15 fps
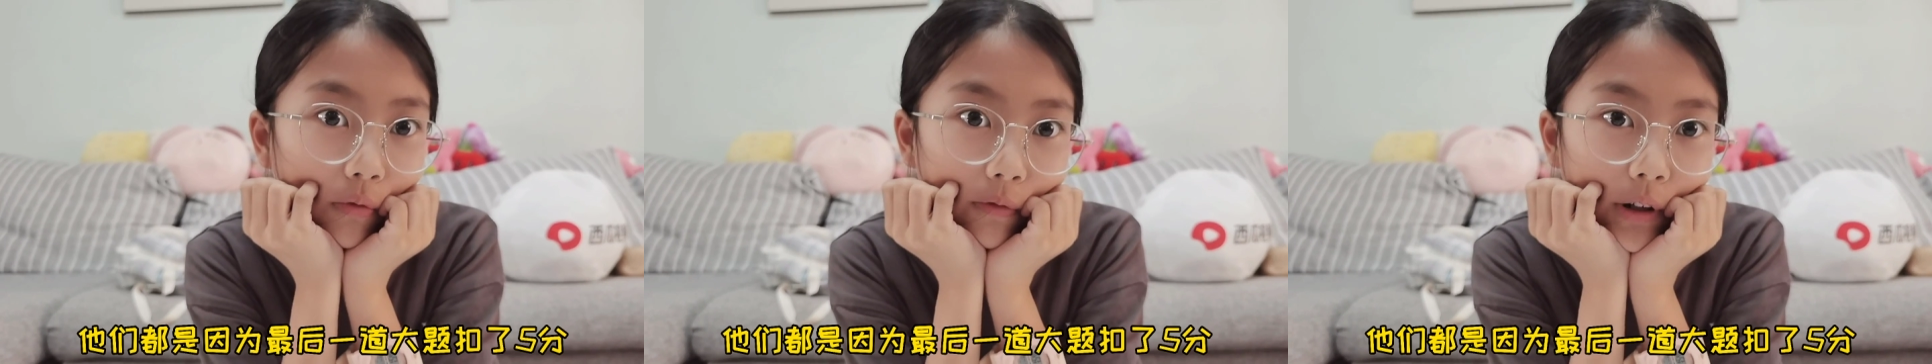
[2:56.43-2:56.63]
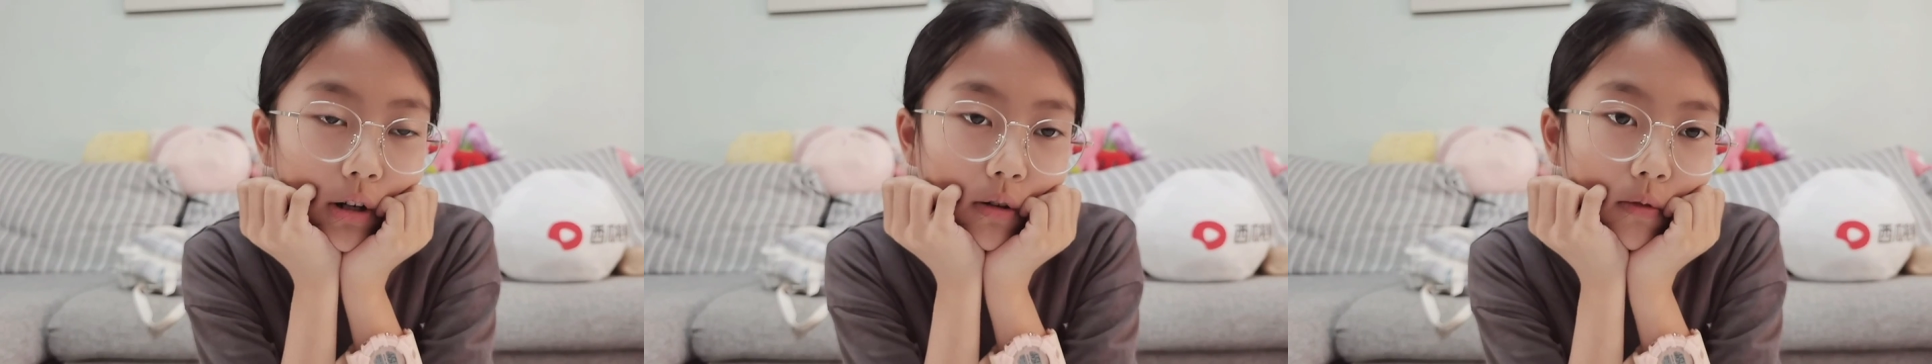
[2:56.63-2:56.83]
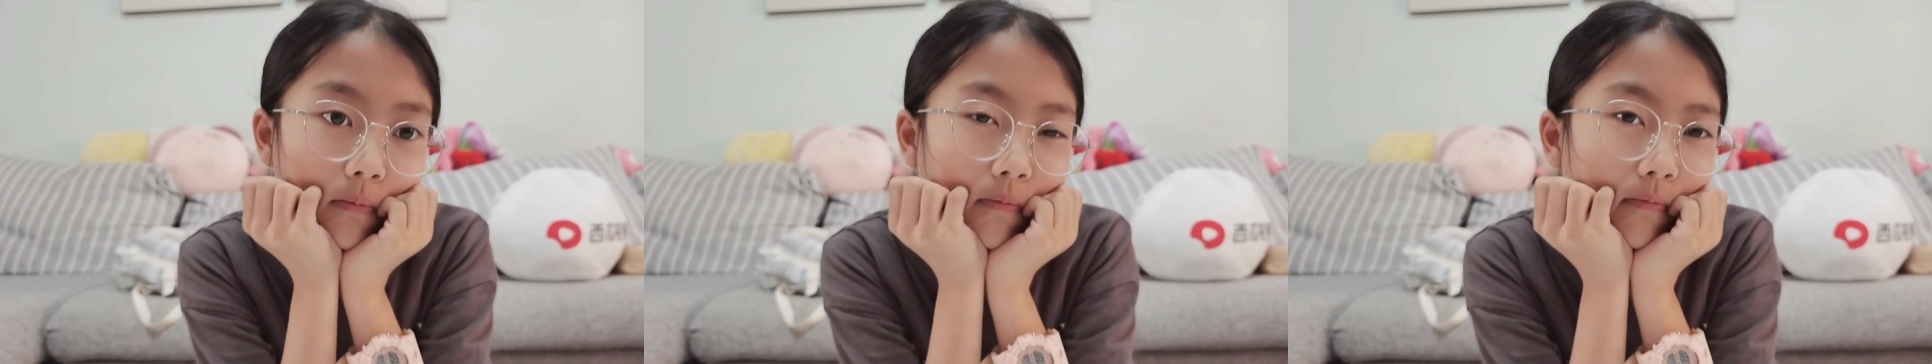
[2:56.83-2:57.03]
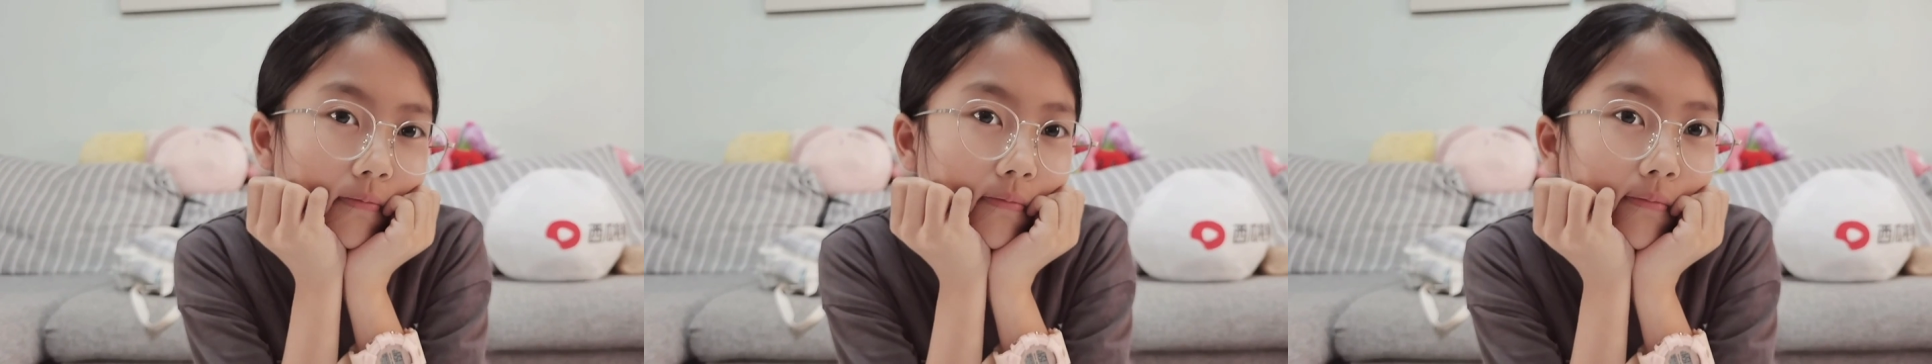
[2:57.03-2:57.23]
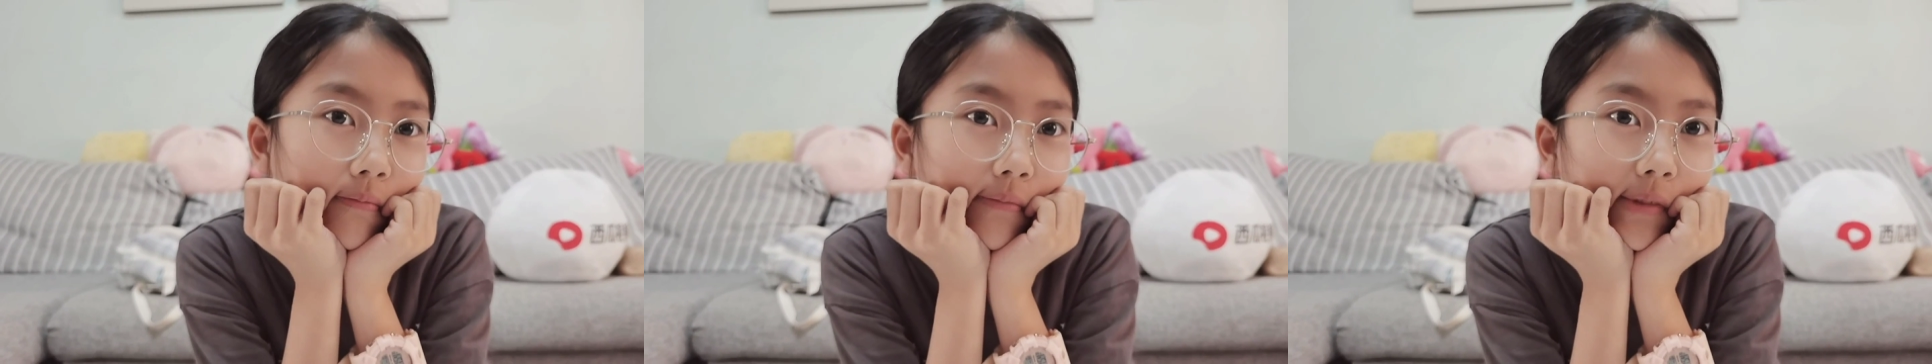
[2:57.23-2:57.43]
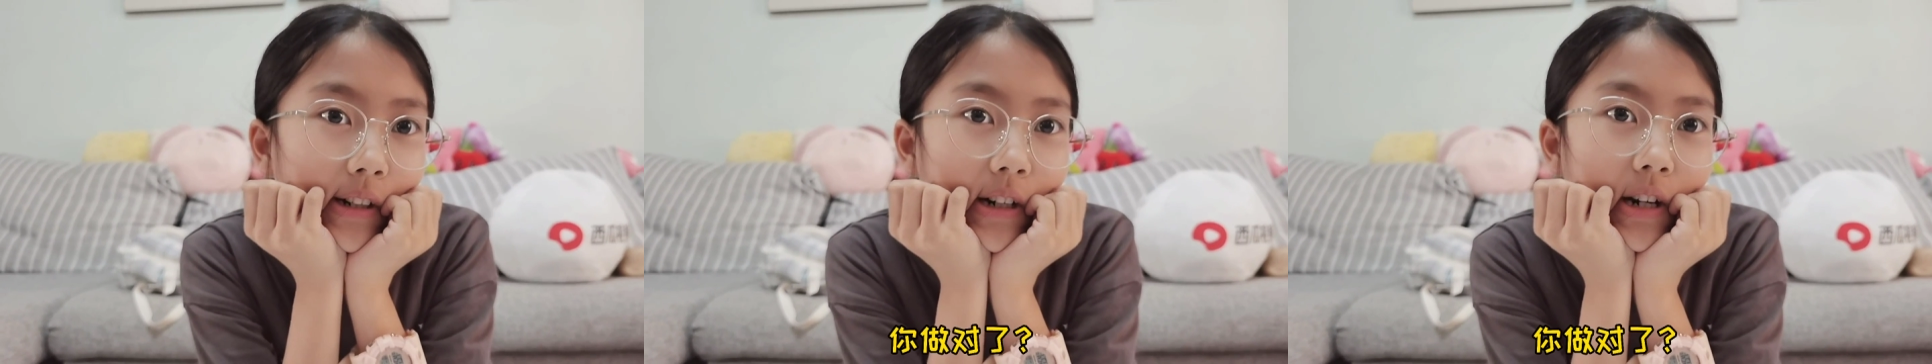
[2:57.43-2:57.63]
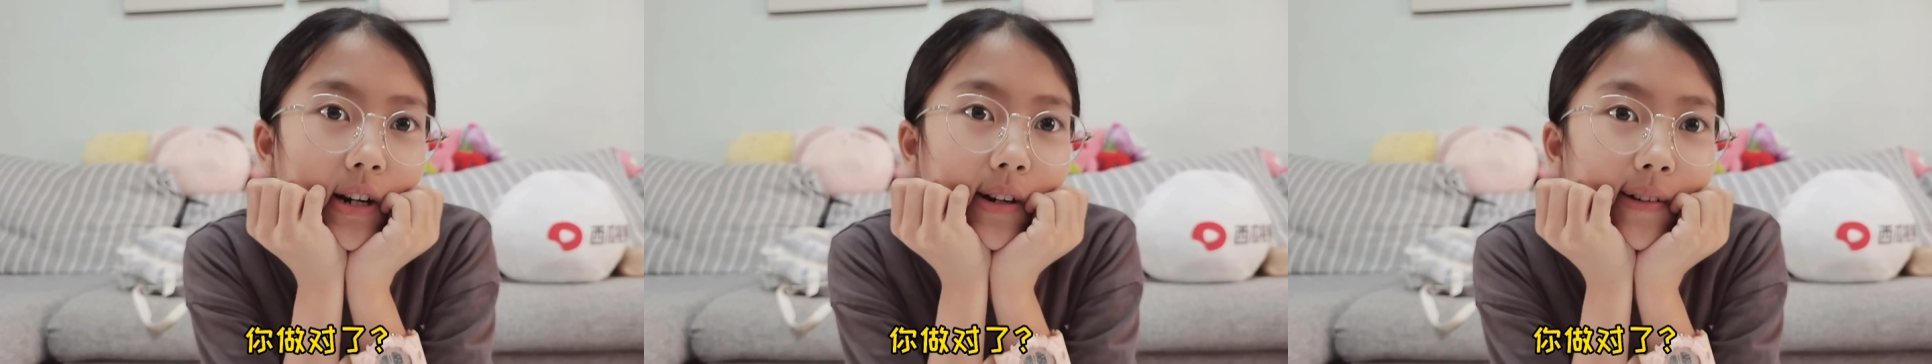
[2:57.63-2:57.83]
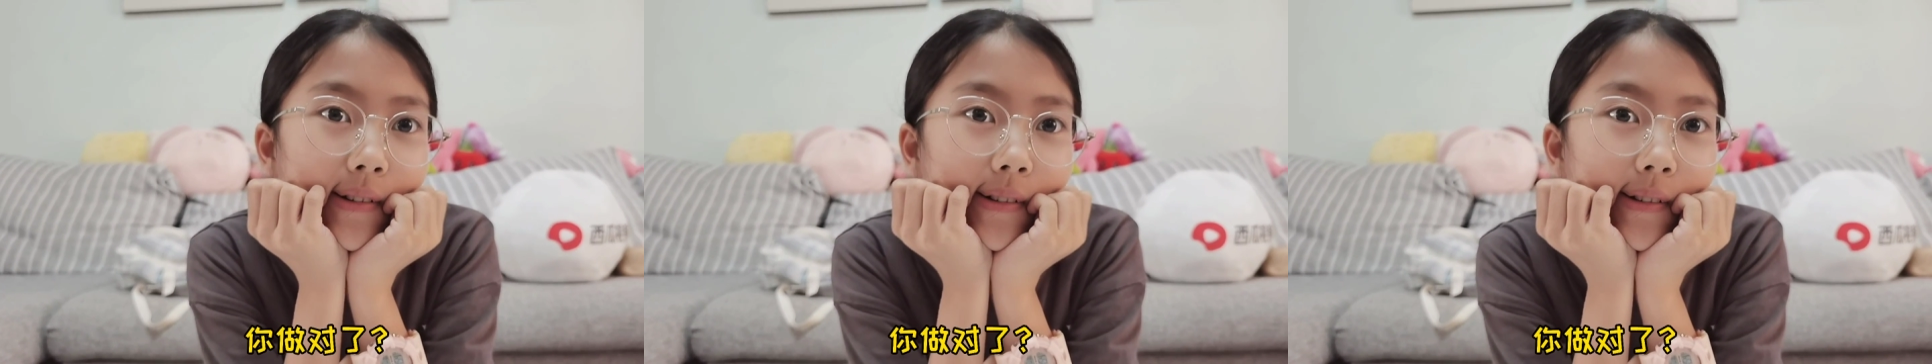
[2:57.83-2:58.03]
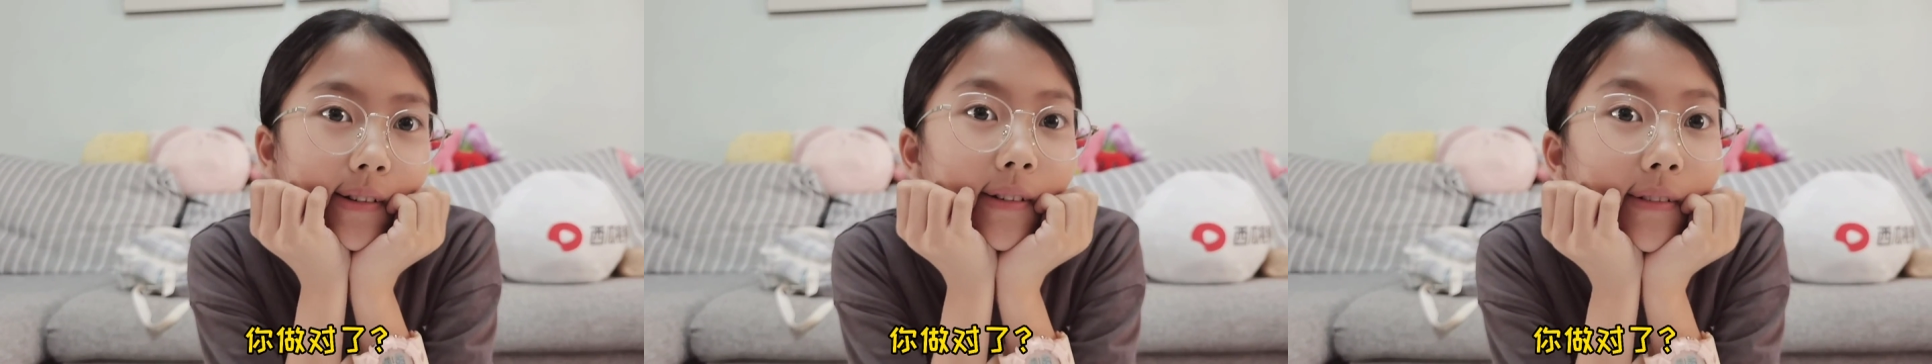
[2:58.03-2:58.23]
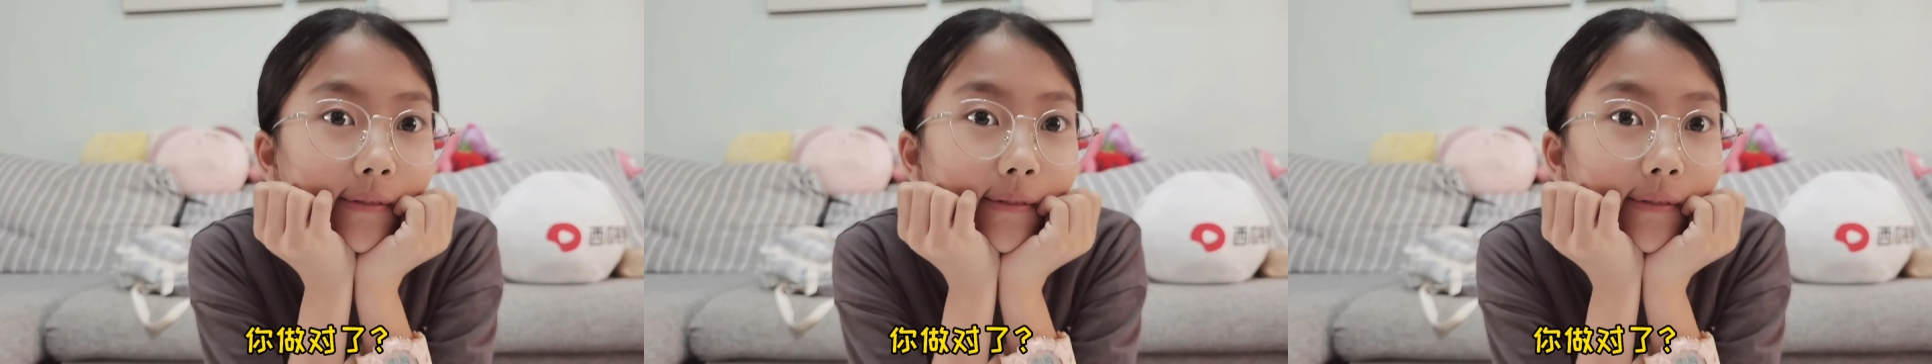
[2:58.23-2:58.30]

分。你做对啦。